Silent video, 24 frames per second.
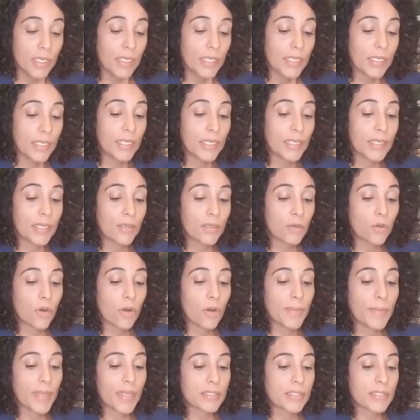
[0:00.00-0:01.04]
e
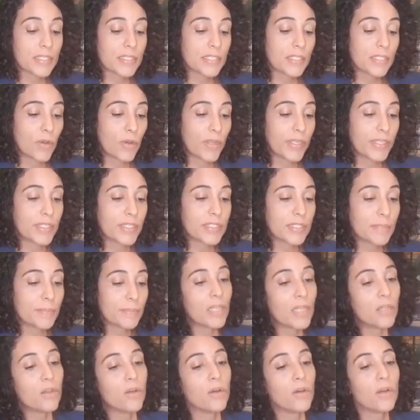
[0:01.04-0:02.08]
começa a se conhecer
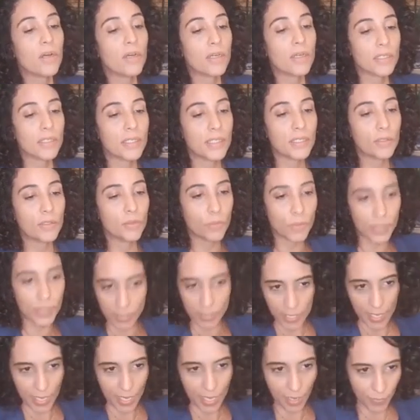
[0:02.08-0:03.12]
melhor e o
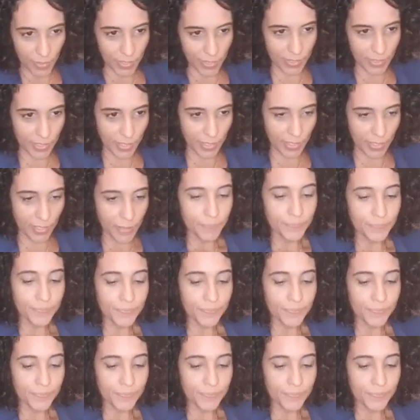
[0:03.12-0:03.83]
ideal é que